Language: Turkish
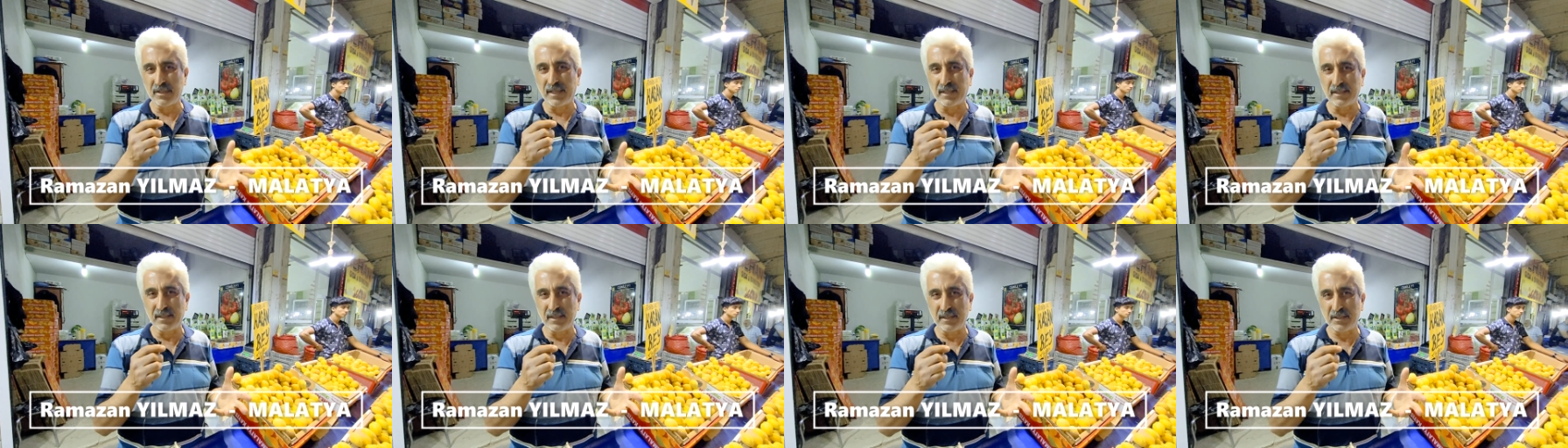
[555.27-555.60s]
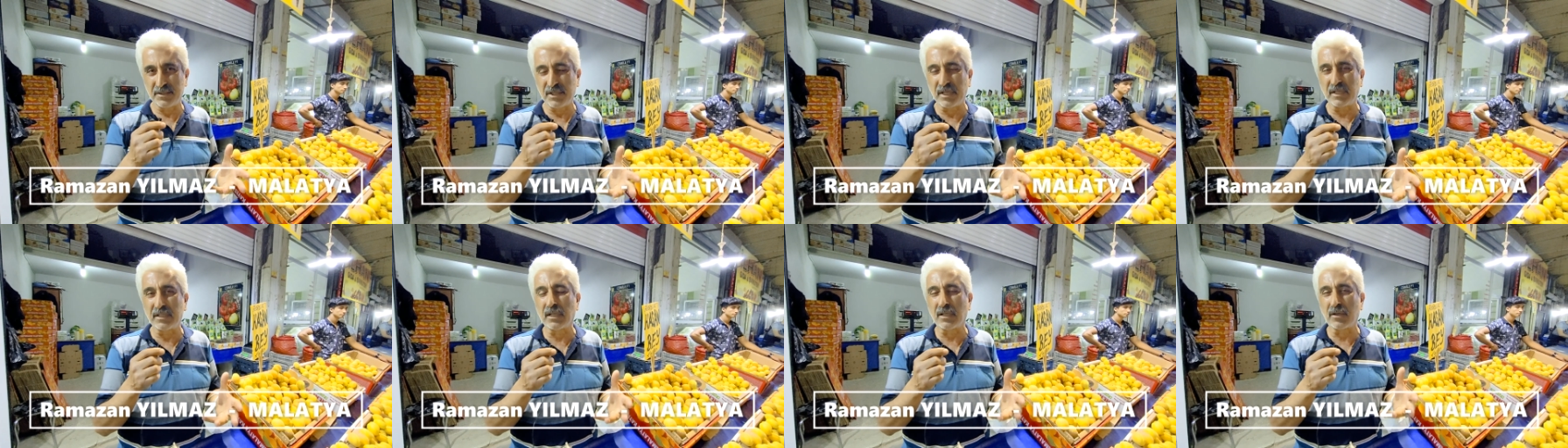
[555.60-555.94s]
Yani
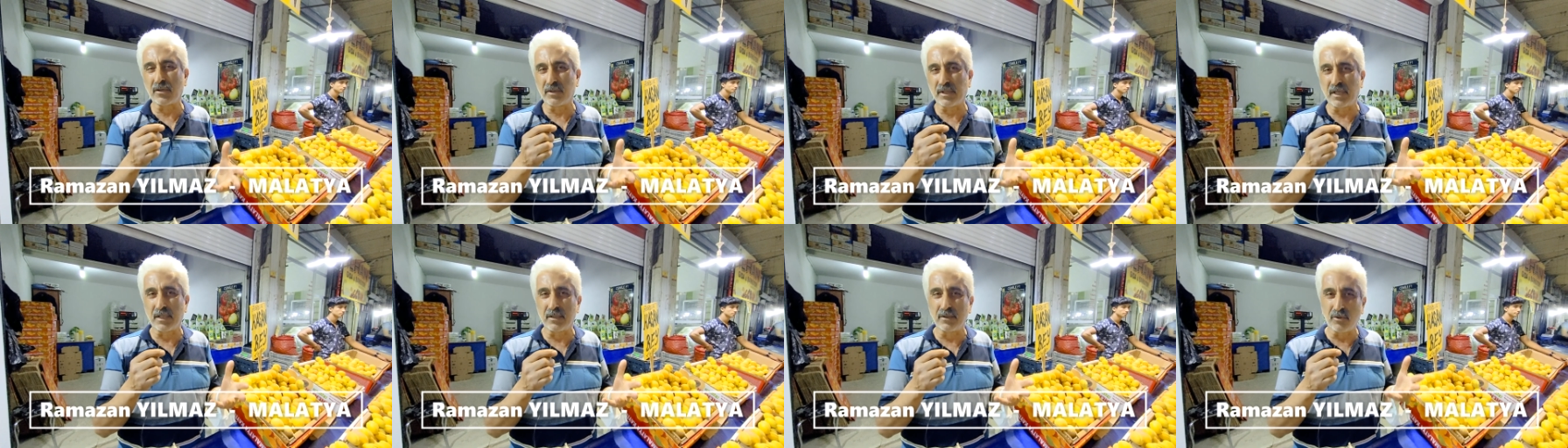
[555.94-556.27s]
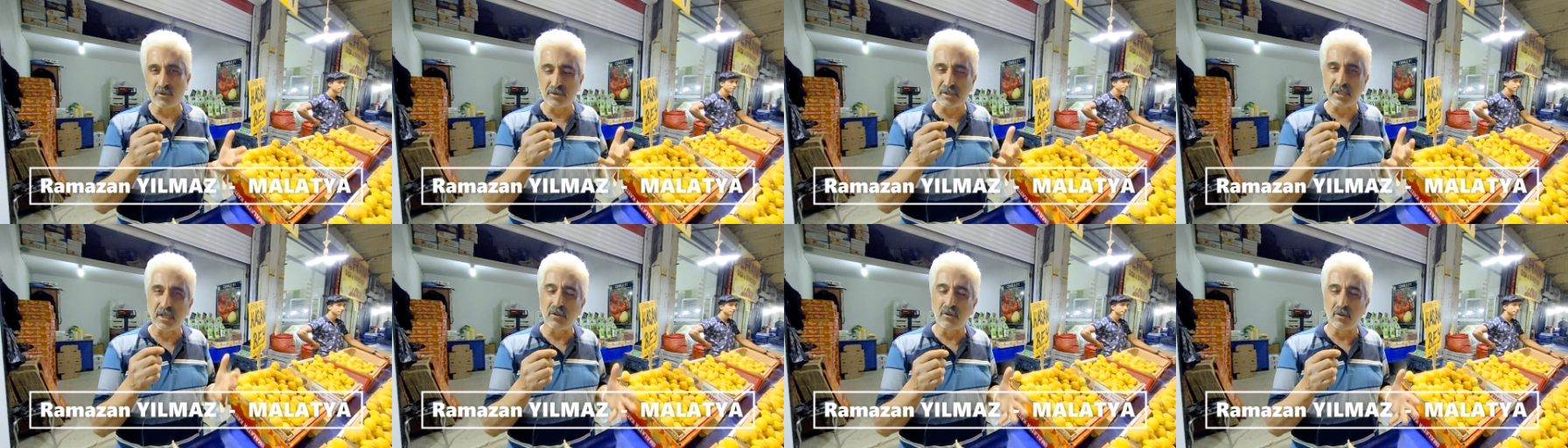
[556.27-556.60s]
şeker oranı
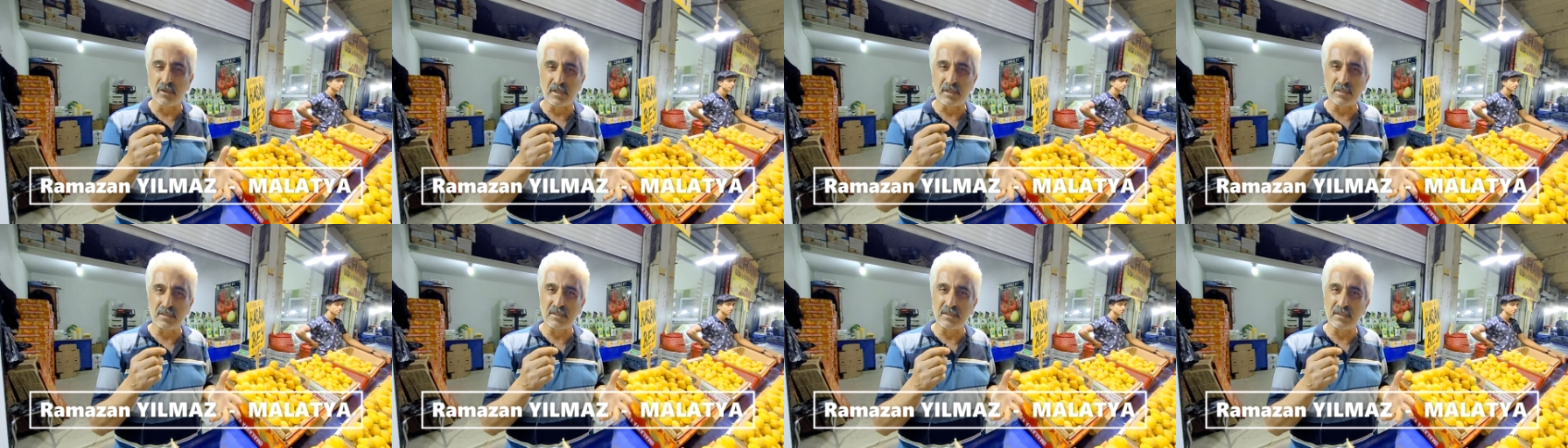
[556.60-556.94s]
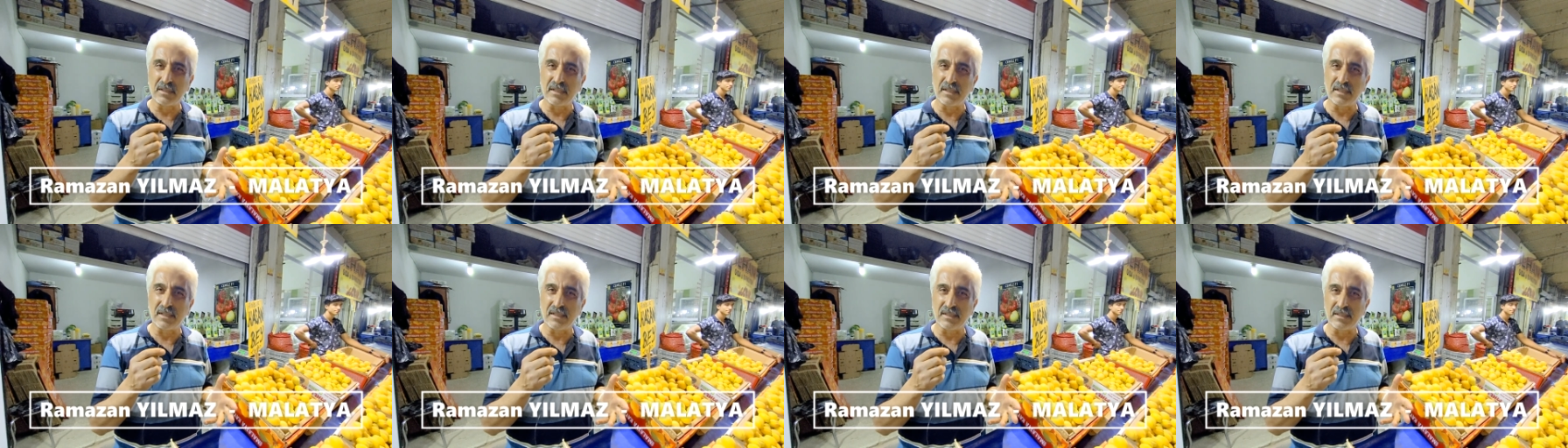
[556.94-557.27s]
yüksek olan
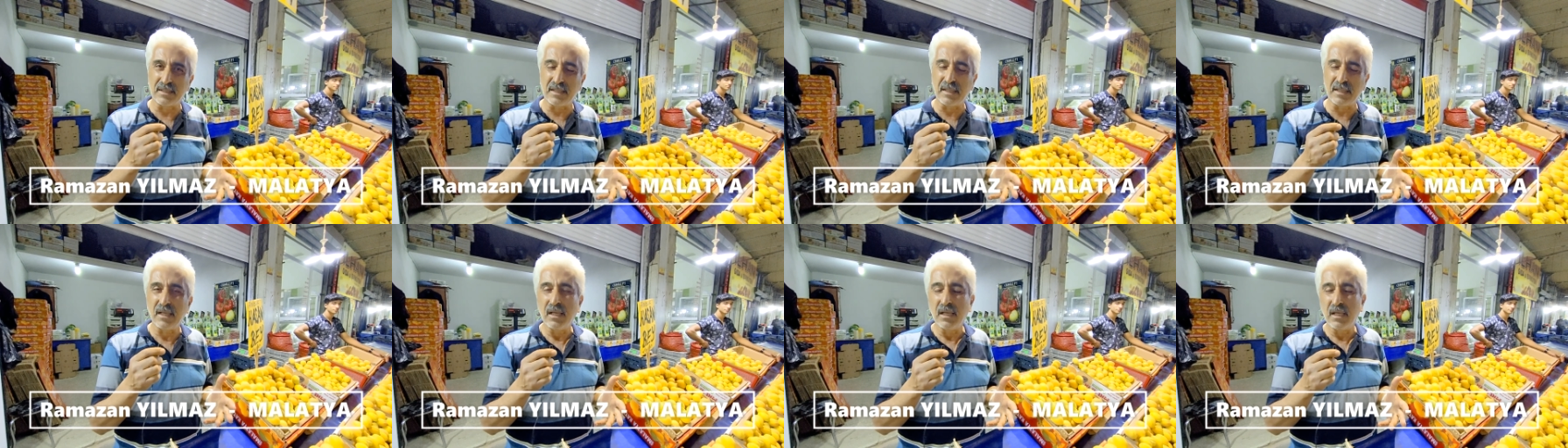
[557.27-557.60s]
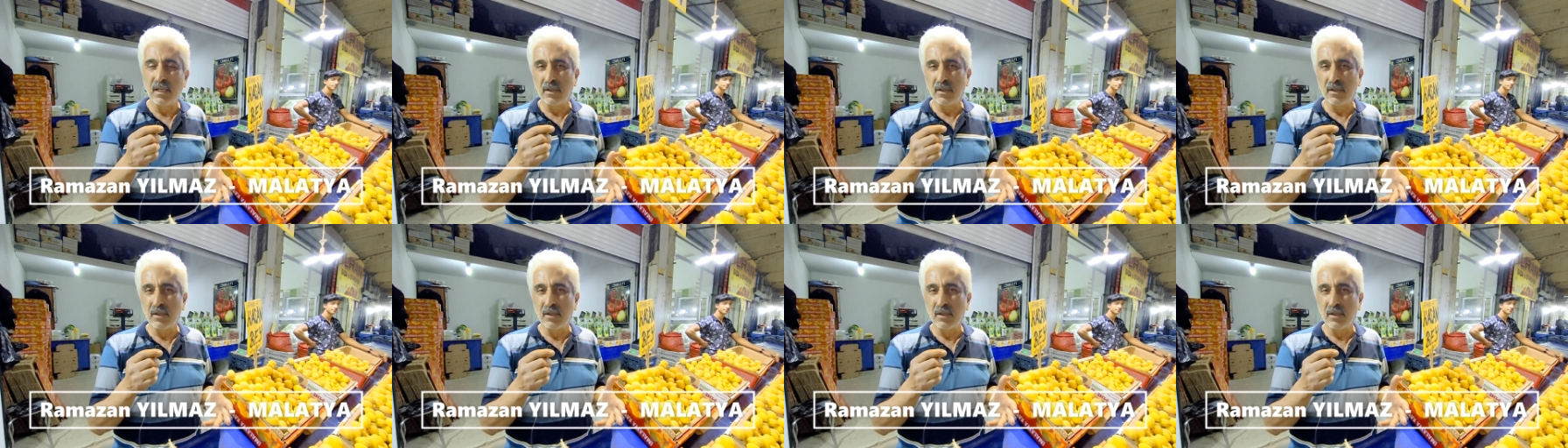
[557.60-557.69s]
yerlerde